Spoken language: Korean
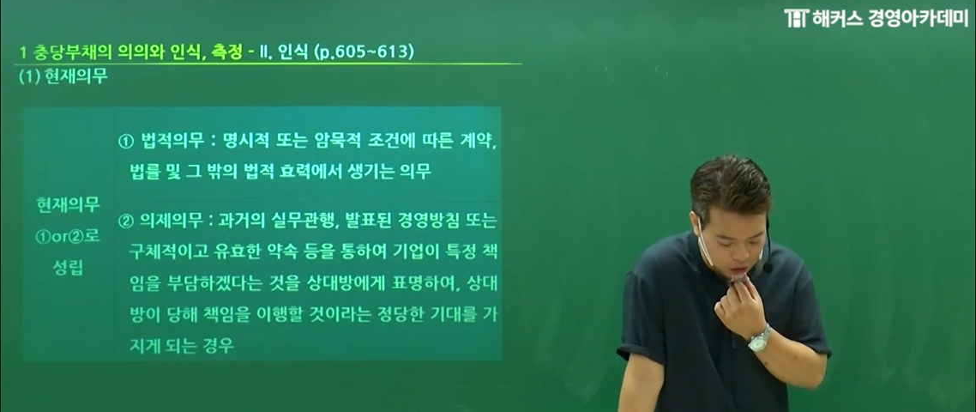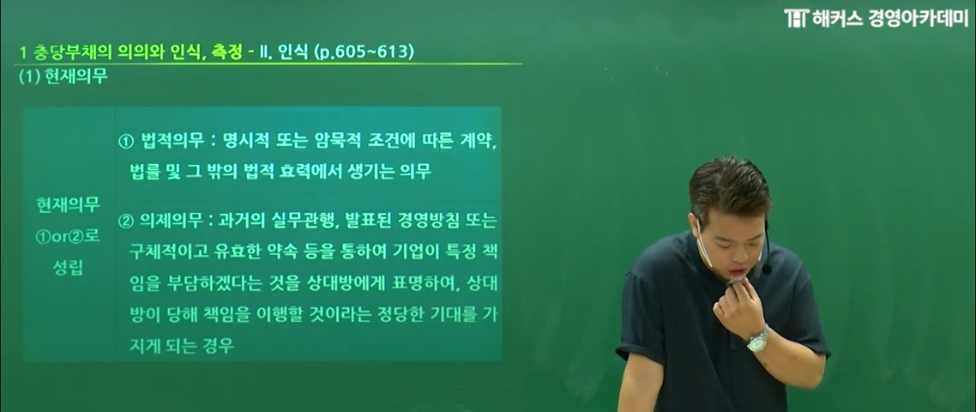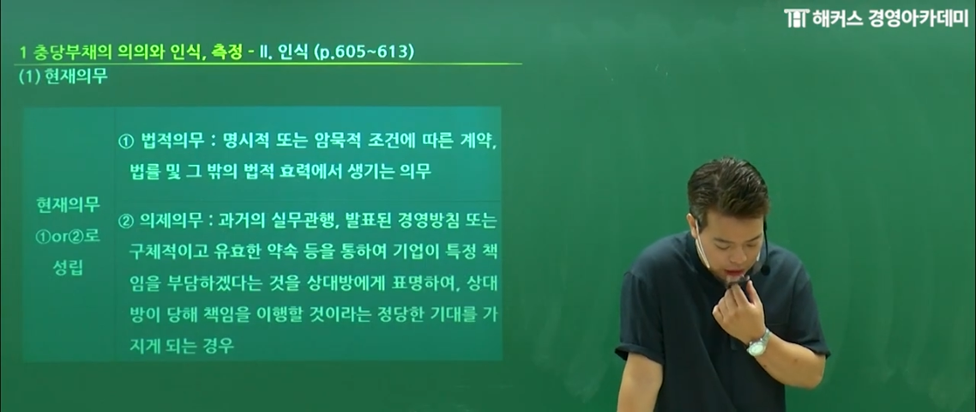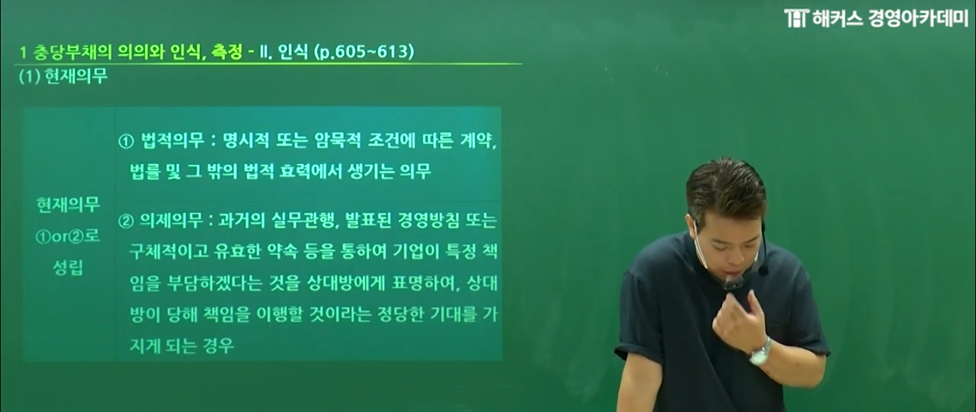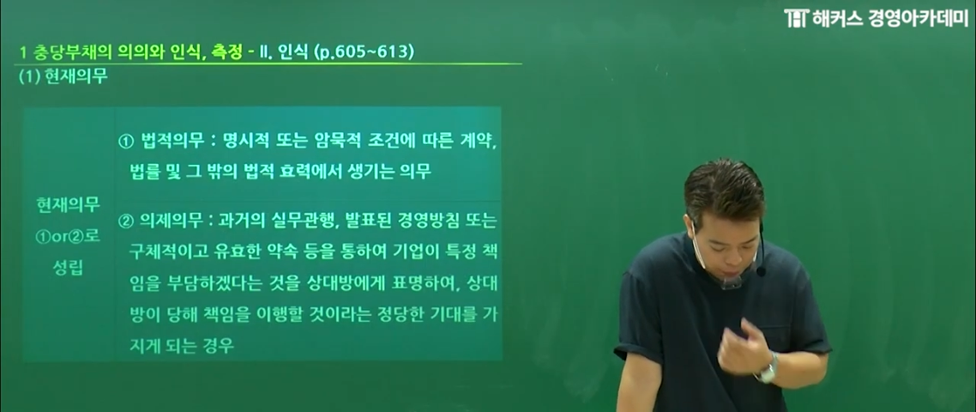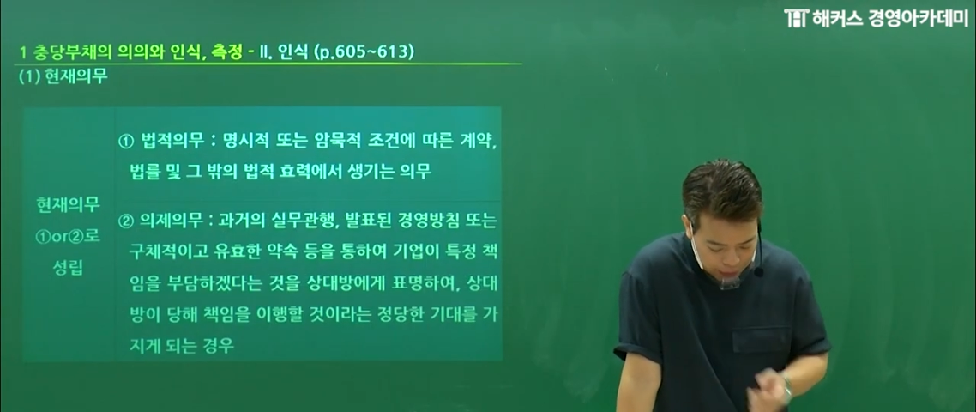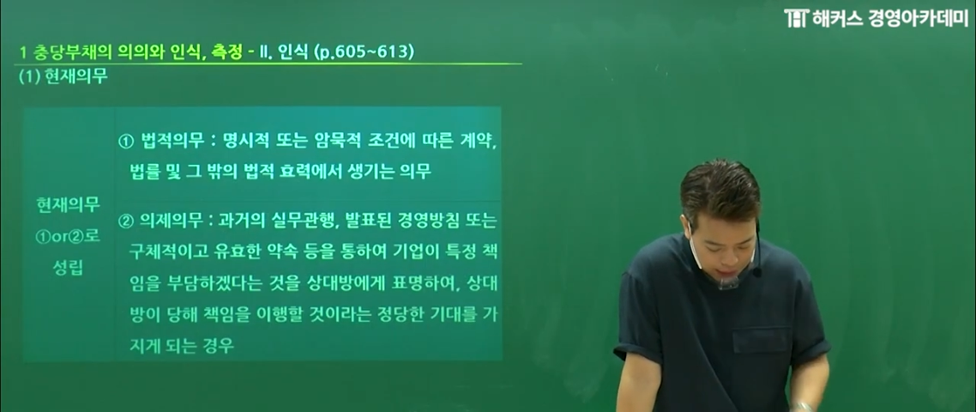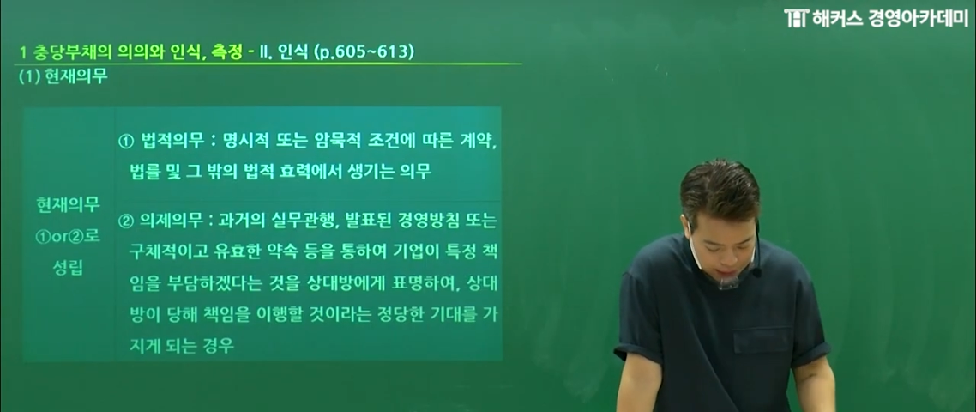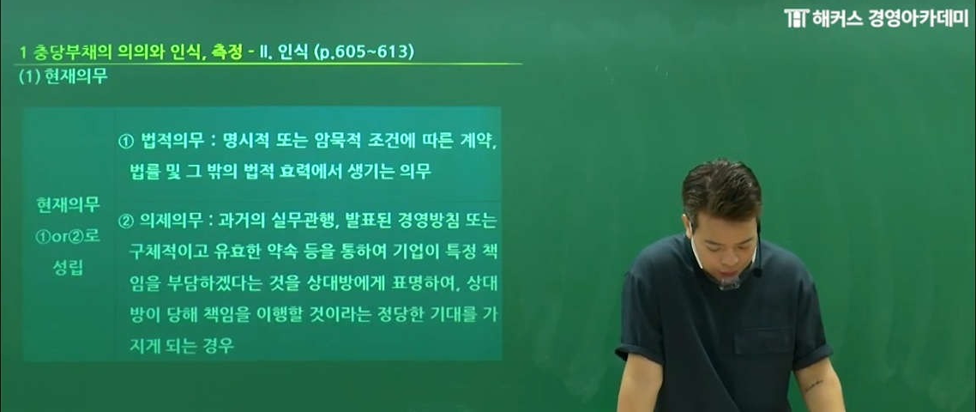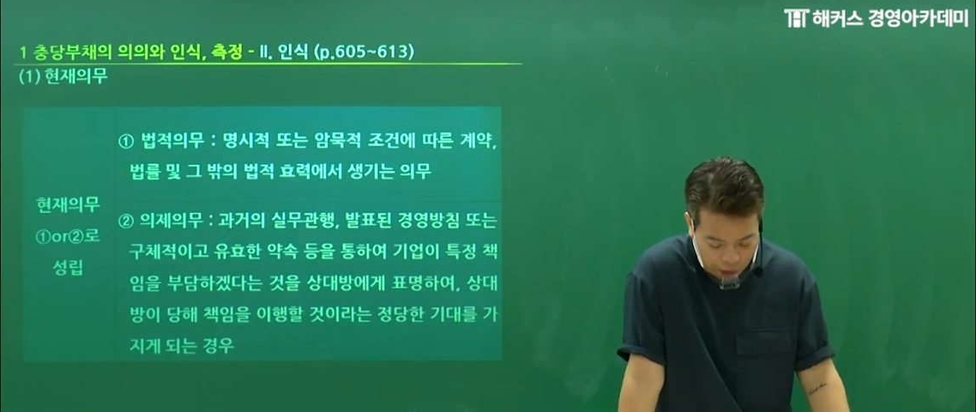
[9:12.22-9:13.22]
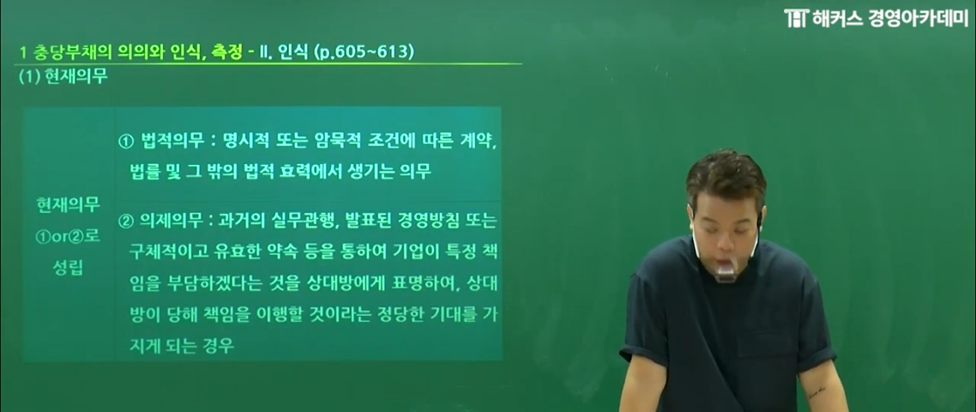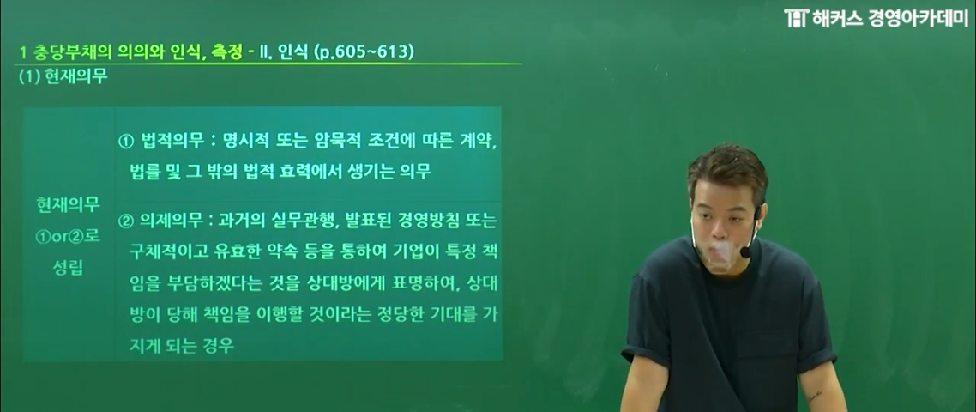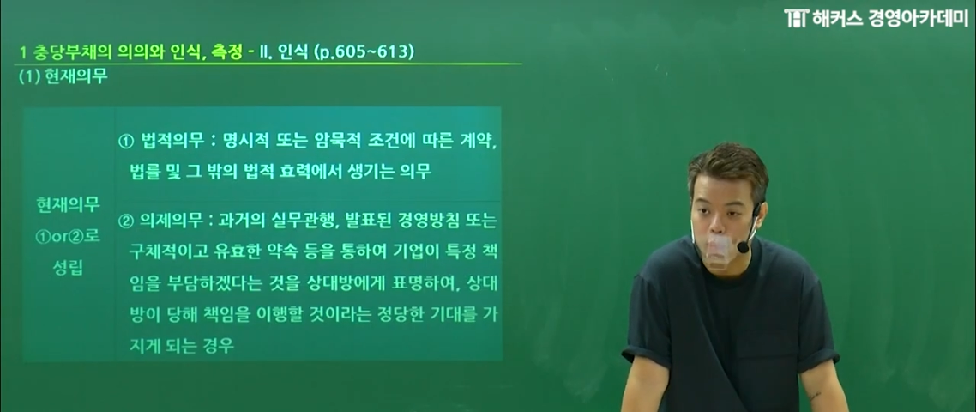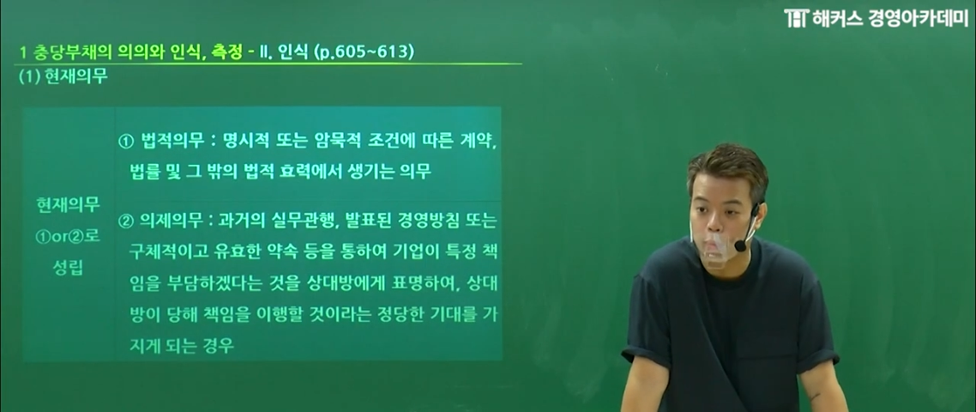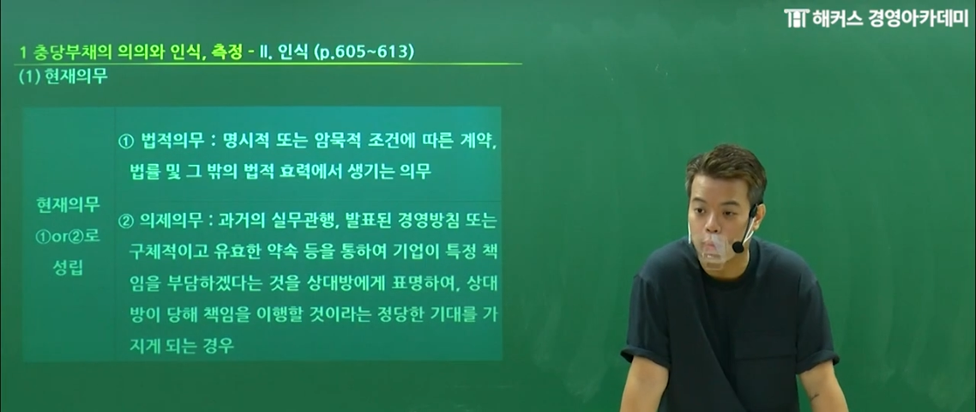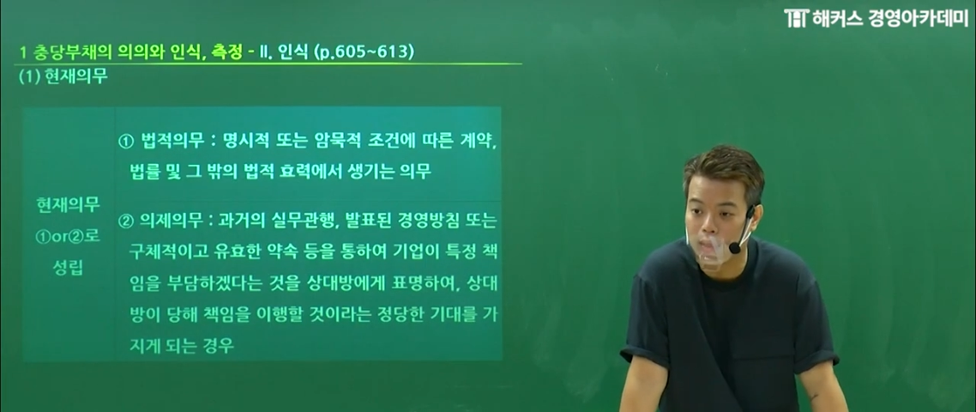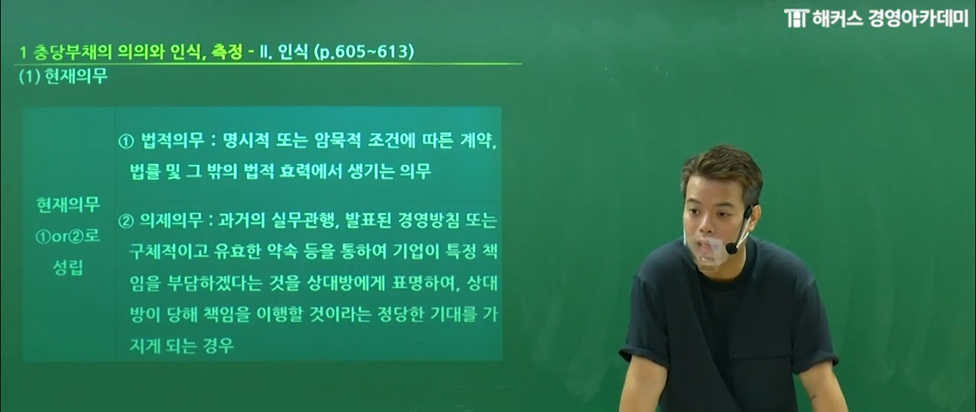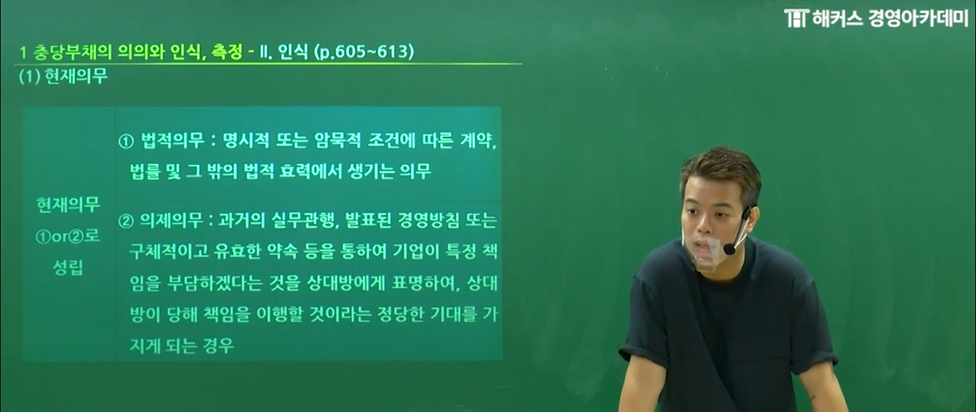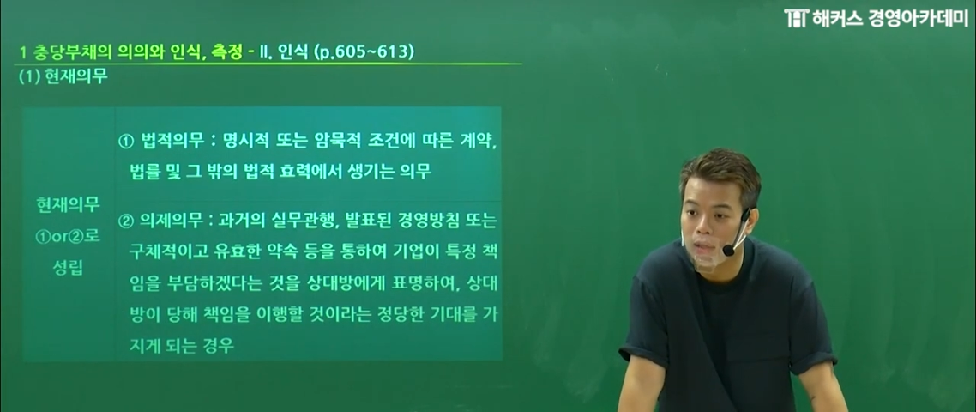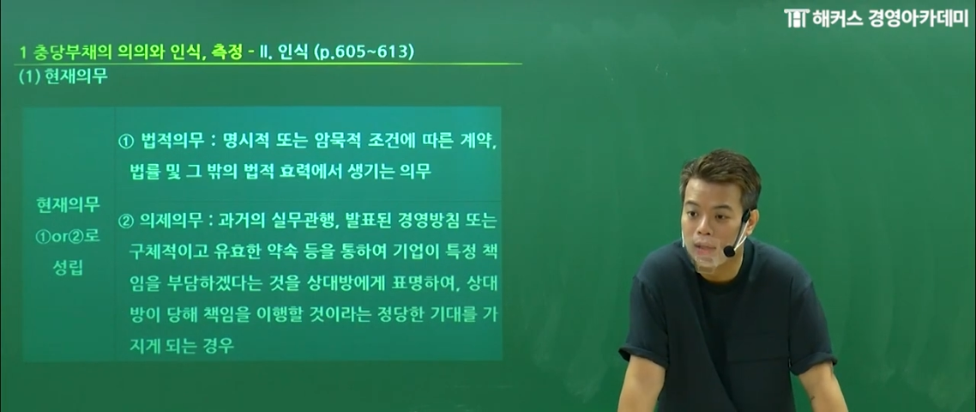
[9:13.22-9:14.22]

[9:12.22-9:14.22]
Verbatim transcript: 현재 의무랑 의 과거 사건 볼 건데